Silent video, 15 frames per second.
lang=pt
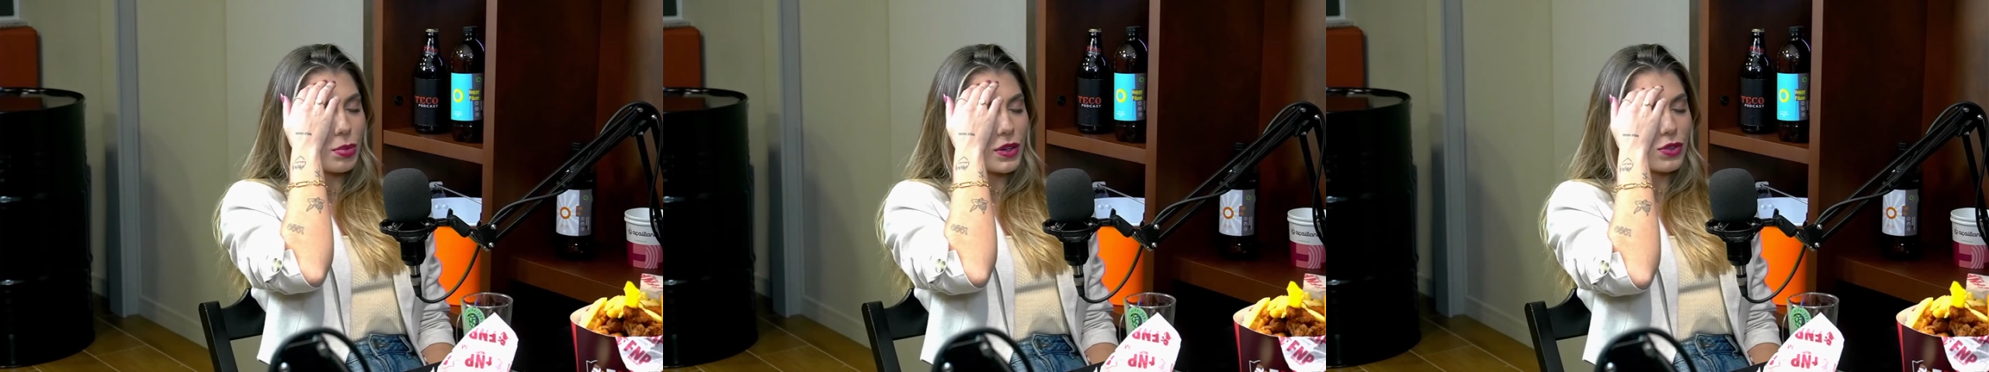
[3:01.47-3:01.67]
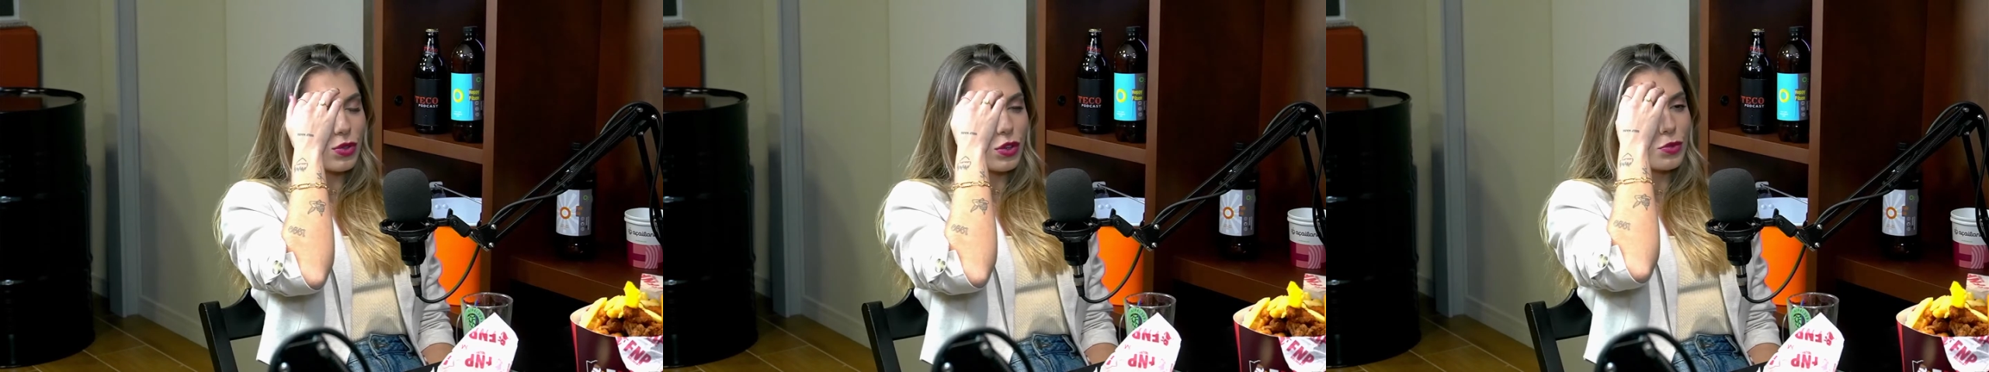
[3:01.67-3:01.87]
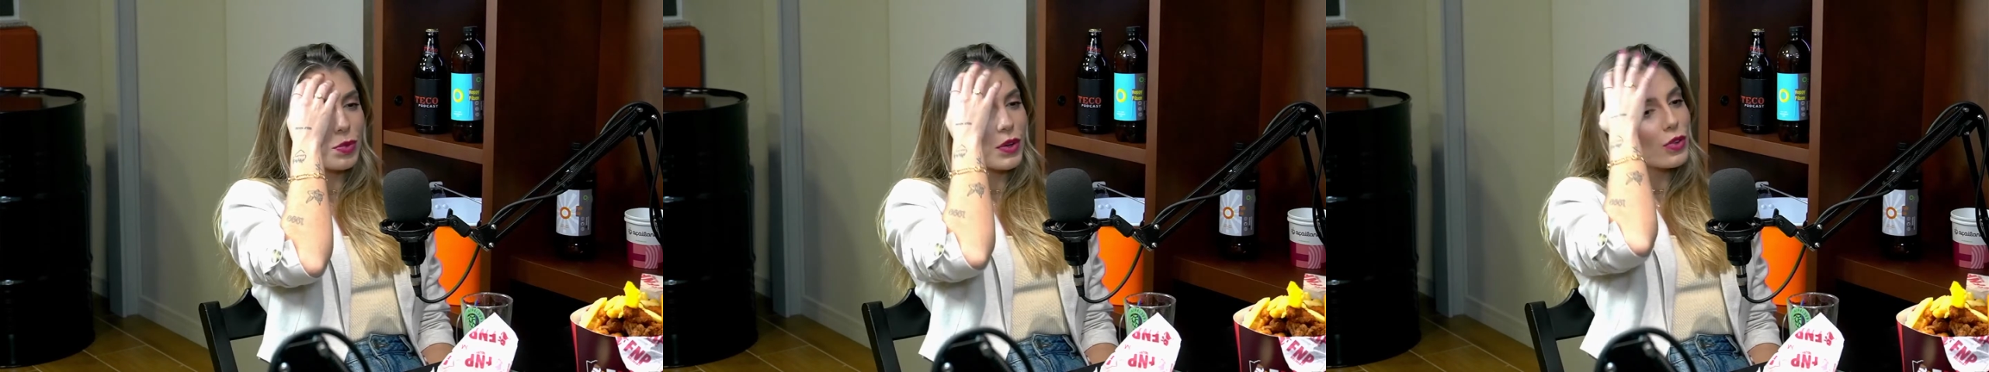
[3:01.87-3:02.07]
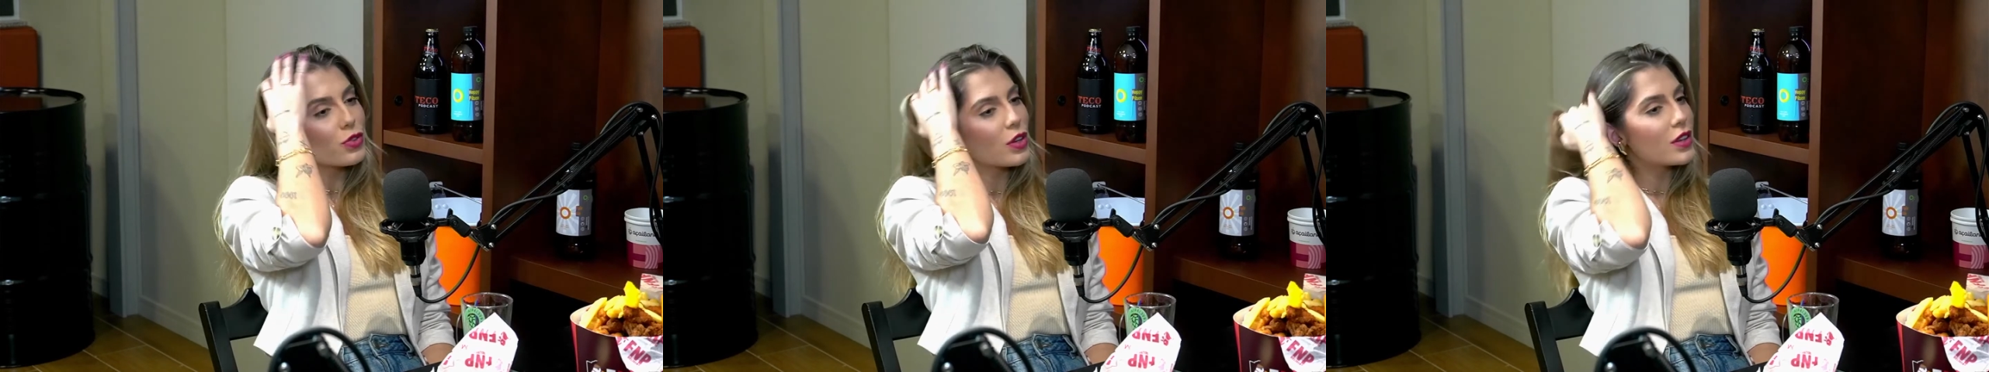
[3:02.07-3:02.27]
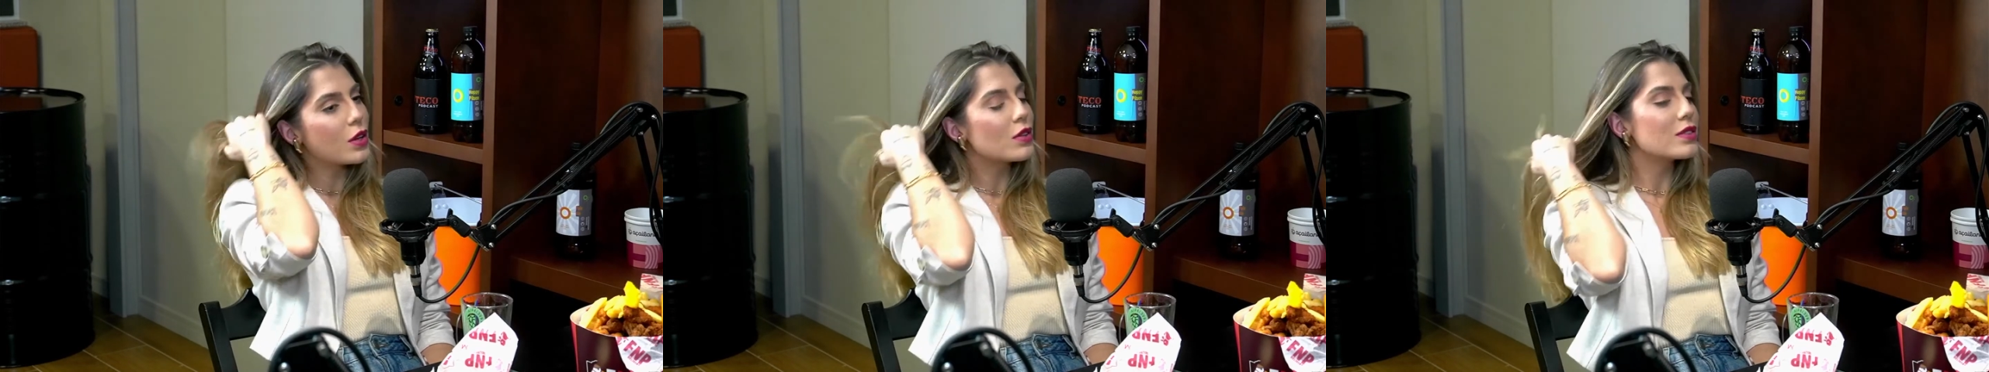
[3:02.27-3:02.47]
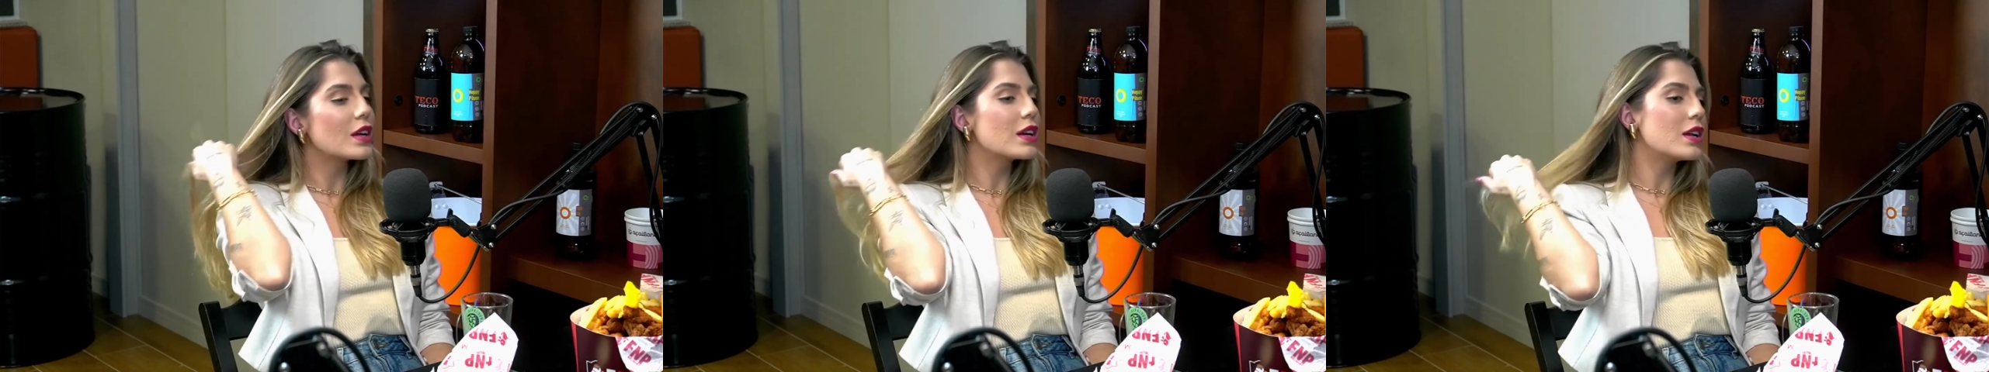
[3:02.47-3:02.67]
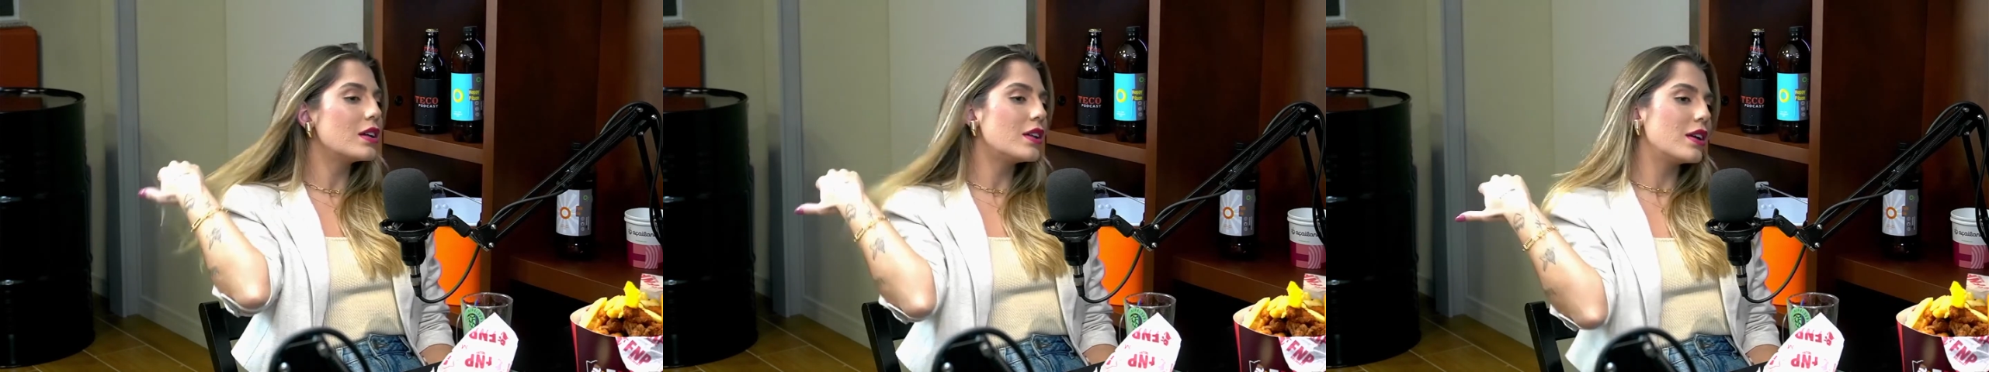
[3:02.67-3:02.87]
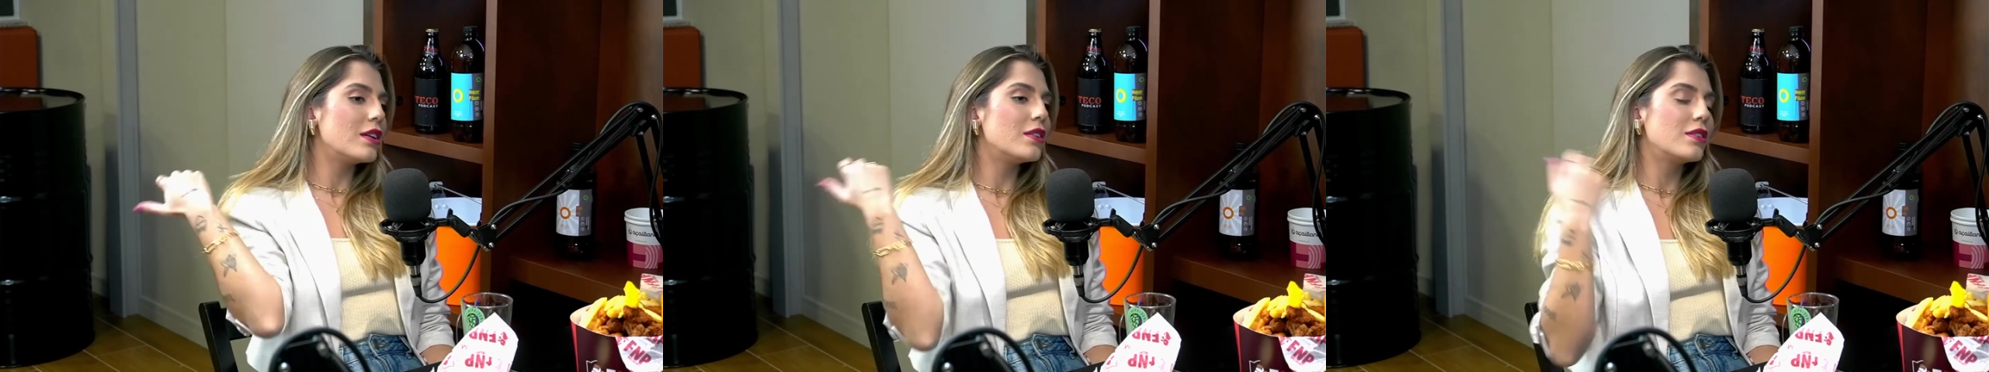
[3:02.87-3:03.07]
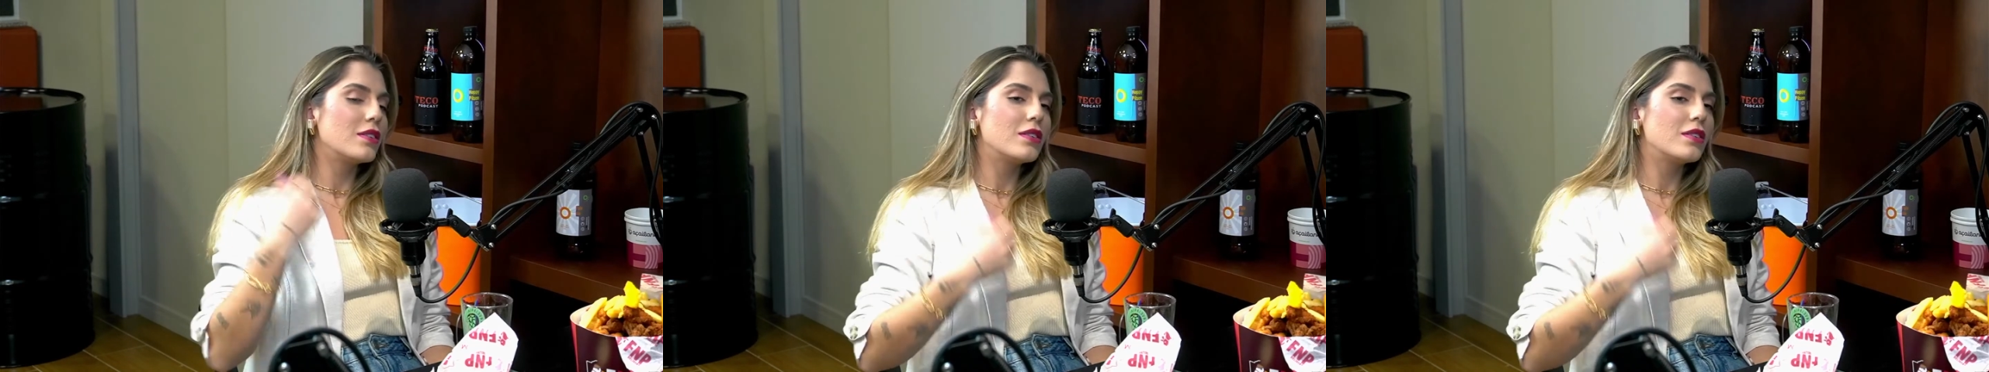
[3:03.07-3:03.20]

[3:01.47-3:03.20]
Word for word: isso hoje, porque eu só tenho Instagram, né?